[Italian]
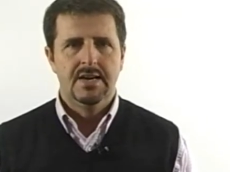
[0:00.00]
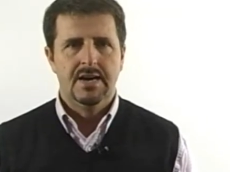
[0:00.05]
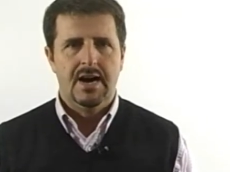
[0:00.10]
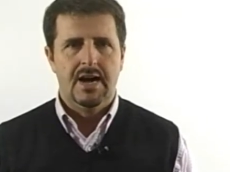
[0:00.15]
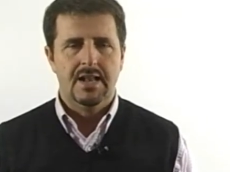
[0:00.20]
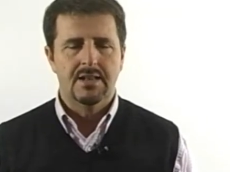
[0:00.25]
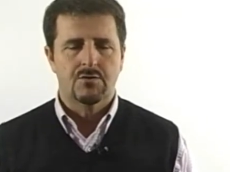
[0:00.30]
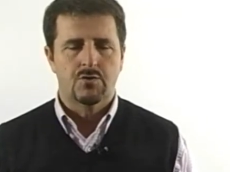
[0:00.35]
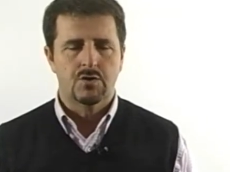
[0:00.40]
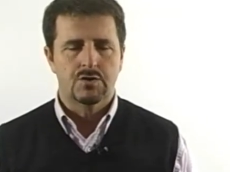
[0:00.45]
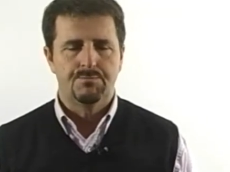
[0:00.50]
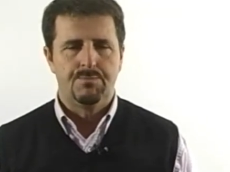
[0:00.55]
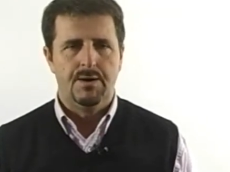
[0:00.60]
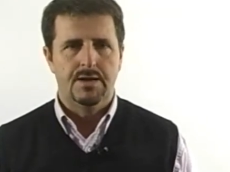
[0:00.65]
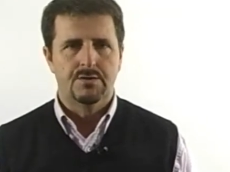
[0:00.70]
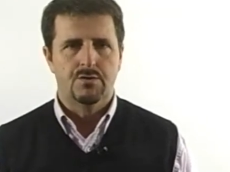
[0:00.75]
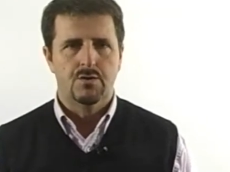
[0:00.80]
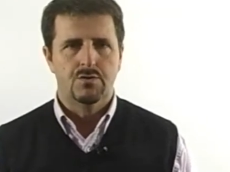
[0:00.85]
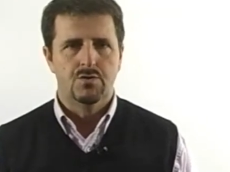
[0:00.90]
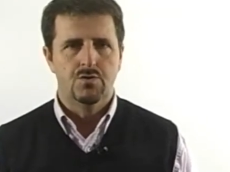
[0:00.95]
al
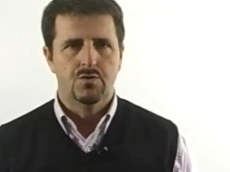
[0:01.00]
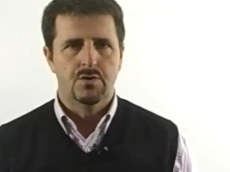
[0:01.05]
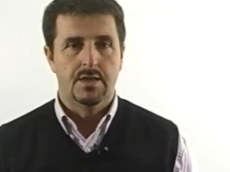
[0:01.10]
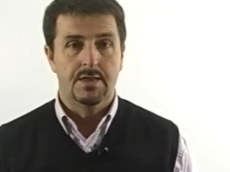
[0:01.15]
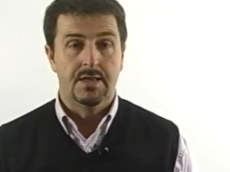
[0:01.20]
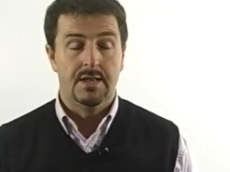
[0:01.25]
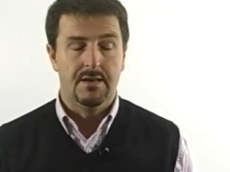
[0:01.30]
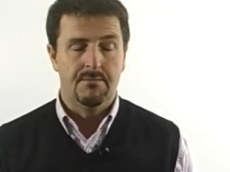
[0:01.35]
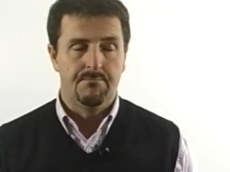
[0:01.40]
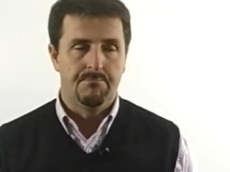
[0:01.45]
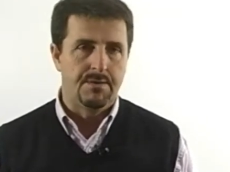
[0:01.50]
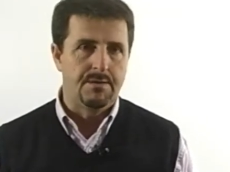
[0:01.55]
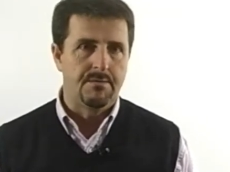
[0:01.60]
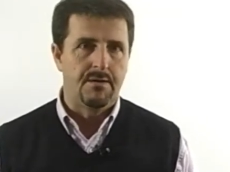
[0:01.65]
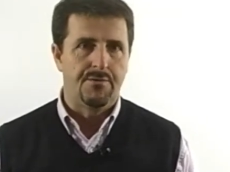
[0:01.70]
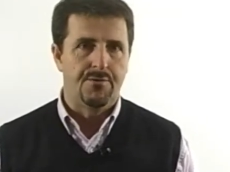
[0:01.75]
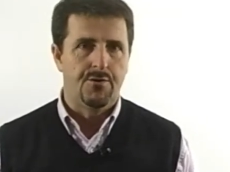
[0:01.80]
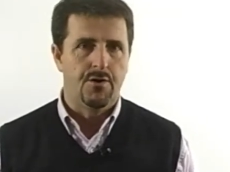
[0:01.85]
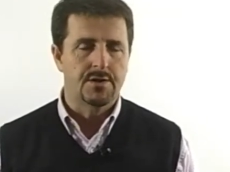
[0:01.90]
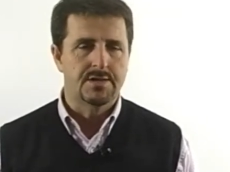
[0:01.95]
cospetto di una delle
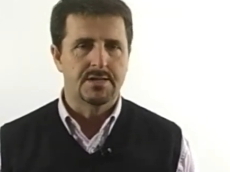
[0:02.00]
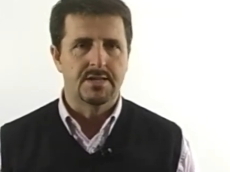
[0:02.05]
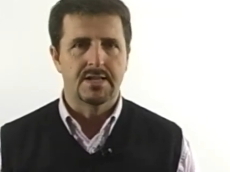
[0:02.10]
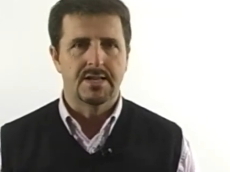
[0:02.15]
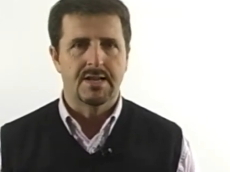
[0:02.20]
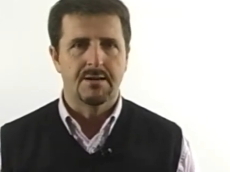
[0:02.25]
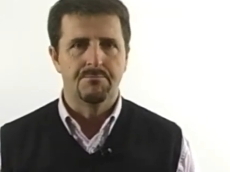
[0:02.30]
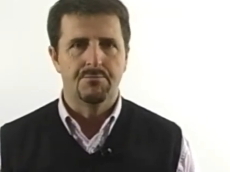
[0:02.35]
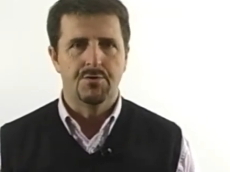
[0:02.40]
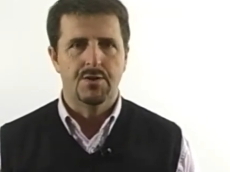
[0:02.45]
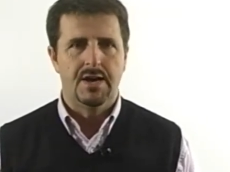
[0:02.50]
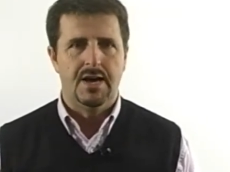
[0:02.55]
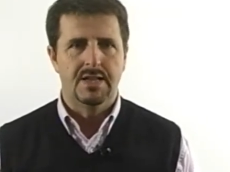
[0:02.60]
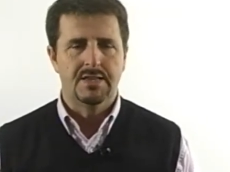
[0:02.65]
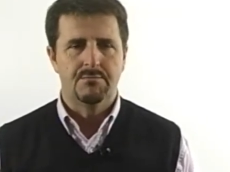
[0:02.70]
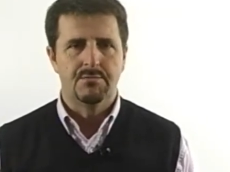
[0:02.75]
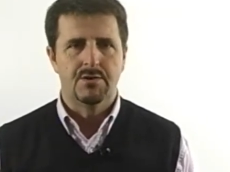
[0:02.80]
prime forze del campionato,